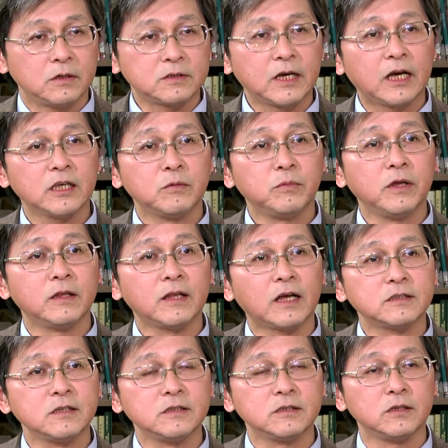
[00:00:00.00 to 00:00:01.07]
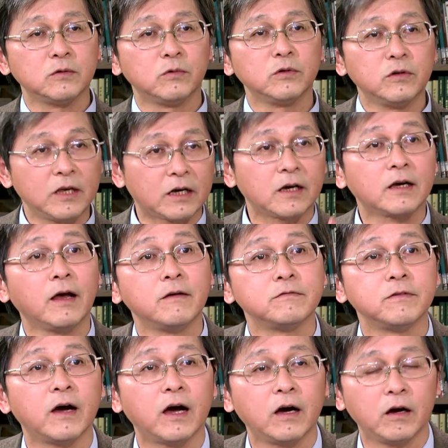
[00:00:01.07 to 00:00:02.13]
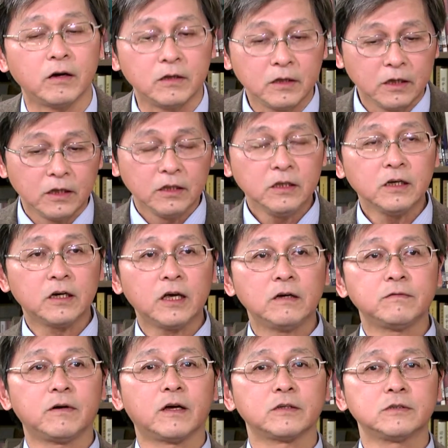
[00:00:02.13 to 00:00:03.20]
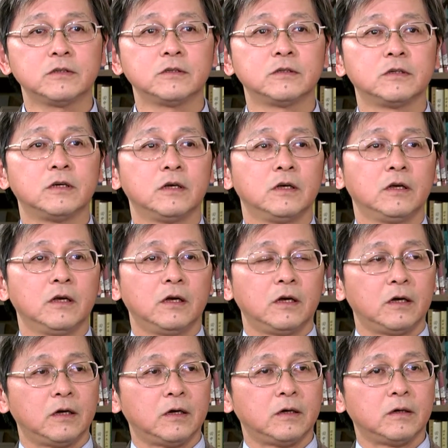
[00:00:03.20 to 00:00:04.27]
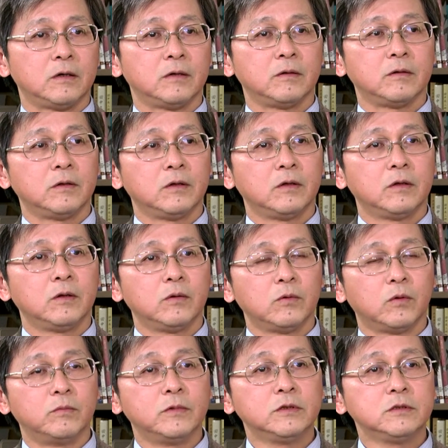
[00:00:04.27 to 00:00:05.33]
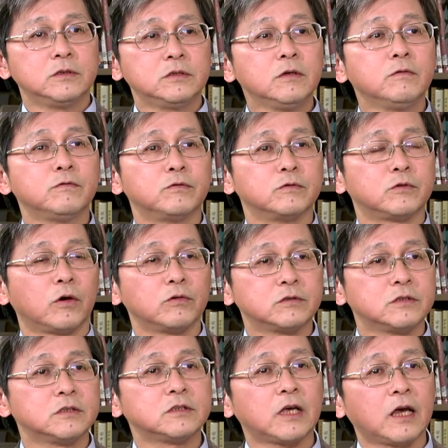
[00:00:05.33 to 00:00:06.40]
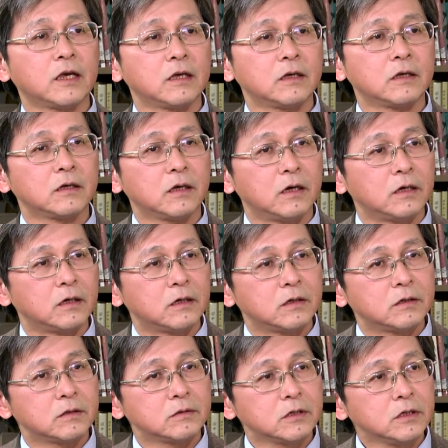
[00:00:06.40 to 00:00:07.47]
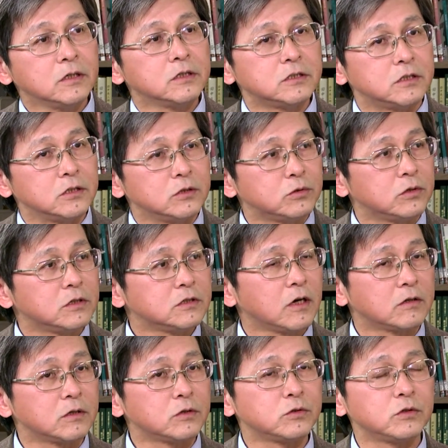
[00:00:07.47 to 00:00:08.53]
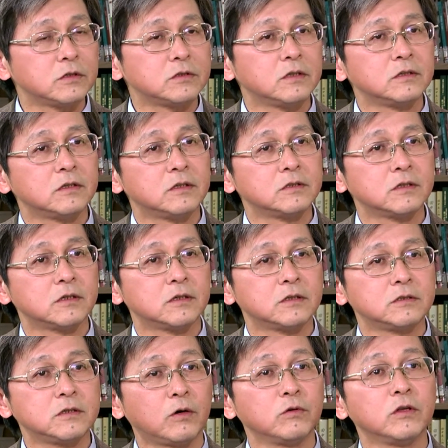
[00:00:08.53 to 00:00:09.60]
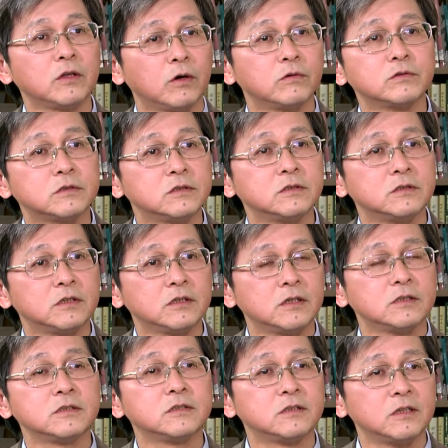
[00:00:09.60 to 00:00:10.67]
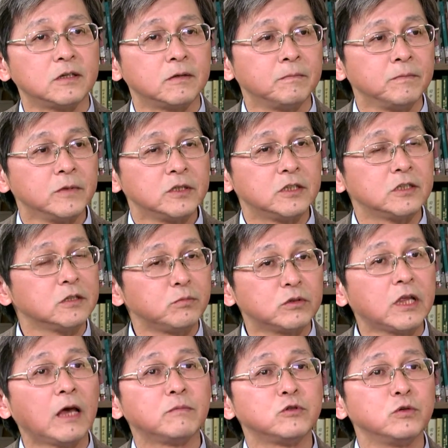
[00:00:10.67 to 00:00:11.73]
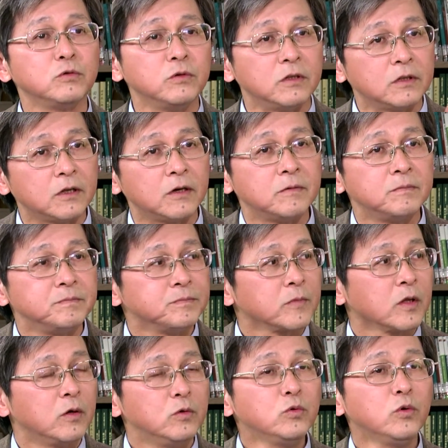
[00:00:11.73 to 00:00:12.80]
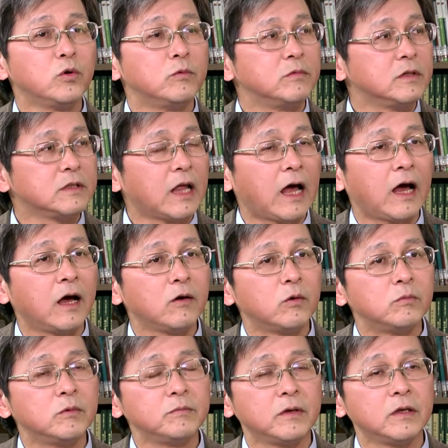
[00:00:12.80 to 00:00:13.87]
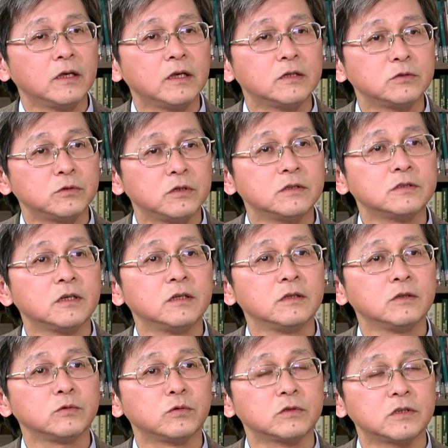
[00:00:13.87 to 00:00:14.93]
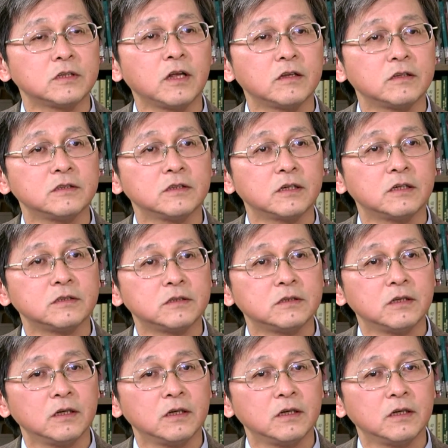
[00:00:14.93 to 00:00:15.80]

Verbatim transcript: 差异变大这件事情，我有两个看法哈。第一个看法是，呃，我们政府投资在呃各级学校的学生的这个教育投资这件事情，其实是不太均匀的。如果我们拿我们每一个学生所得到的这个